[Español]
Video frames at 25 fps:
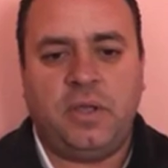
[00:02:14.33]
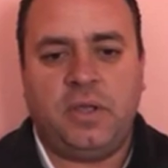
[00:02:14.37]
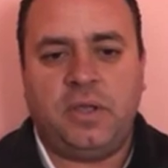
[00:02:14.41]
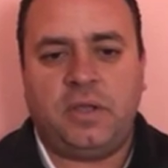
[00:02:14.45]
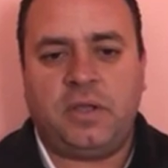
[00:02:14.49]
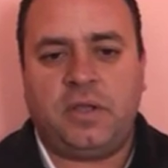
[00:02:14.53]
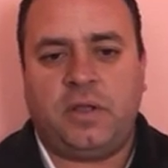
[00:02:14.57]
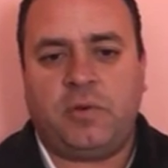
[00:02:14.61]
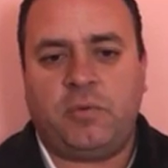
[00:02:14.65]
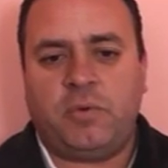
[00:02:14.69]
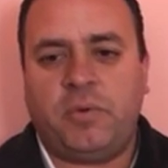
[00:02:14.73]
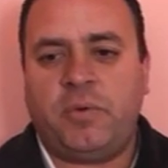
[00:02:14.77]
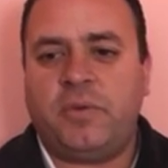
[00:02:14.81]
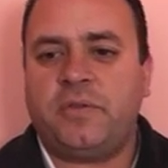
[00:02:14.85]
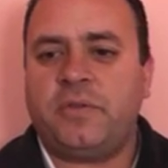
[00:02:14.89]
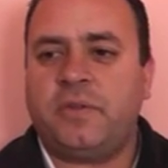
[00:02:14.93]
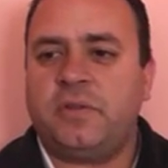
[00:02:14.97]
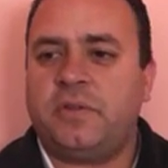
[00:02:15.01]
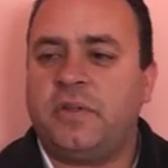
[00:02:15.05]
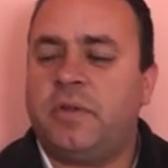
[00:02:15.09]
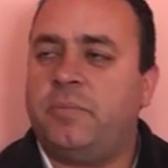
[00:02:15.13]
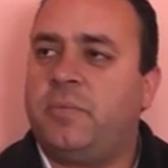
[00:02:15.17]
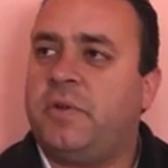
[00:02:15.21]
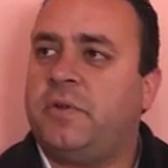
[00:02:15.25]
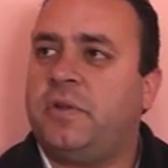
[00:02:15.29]
Y el 9 de
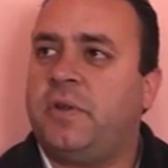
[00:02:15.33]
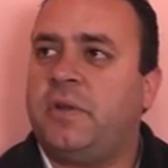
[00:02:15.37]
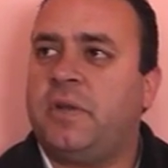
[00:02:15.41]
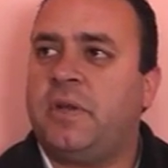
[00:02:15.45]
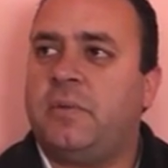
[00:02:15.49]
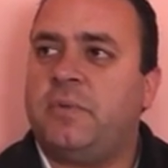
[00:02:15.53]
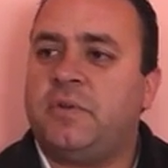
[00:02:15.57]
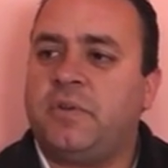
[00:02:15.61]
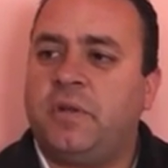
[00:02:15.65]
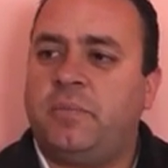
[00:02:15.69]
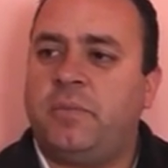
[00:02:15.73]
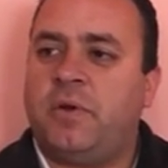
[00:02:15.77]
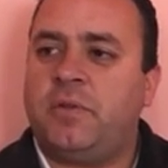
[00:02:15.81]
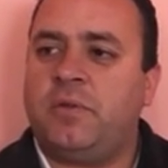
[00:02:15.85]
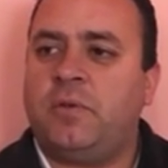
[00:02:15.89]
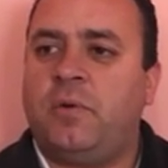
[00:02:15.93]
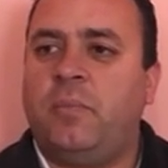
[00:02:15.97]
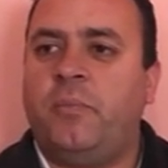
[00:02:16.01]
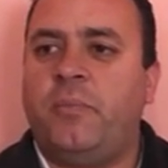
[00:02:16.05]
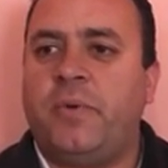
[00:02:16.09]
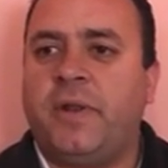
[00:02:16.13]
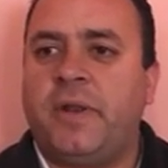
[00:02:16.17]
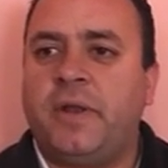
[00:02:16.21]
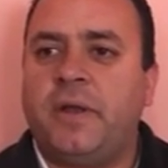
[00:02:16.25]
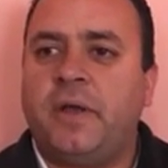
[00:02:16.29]
septiembre estaríamos llamando a
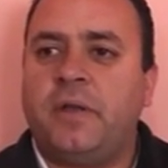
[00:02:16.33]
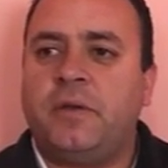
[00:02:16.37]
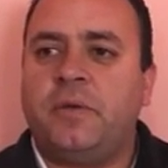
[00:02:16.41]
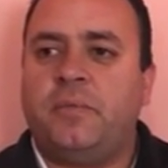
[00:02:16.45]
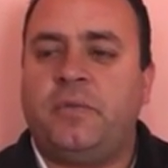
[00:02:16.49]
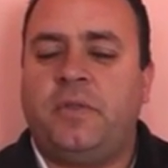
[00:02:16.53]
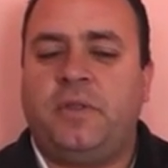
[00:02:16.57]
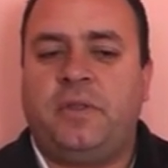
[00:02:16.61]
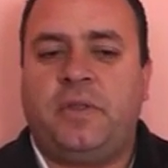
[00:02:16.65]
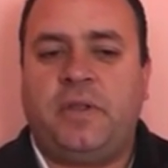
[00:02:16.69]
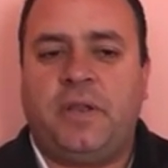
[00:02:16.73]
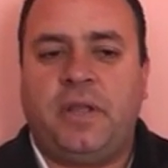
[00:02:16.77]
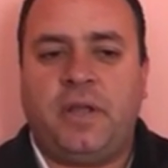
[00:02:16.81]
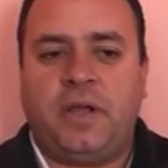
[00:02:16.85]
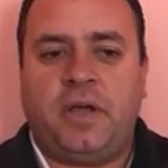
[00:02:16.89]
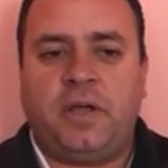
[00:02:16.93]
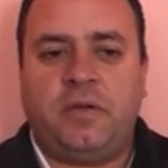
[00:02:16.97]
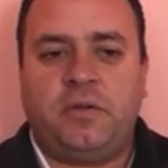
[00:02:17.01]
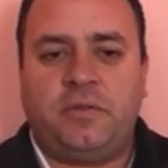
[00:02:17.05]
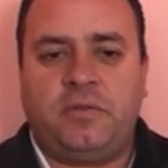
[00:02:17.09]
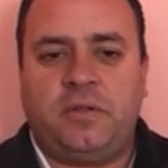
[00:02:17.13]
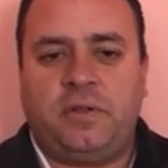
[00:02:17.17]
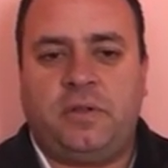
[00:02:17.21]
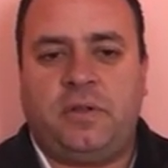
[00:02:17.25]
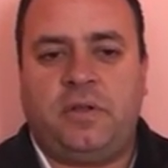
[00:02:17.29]
un plenario de
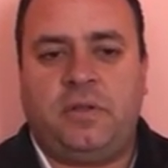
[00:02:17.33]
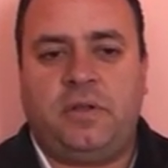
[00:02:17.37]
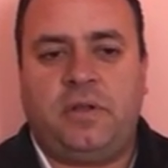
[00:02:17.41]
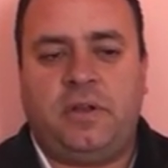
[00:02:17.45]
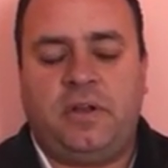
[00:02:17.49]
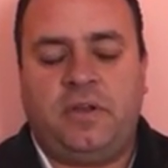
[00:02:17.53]
delegados en,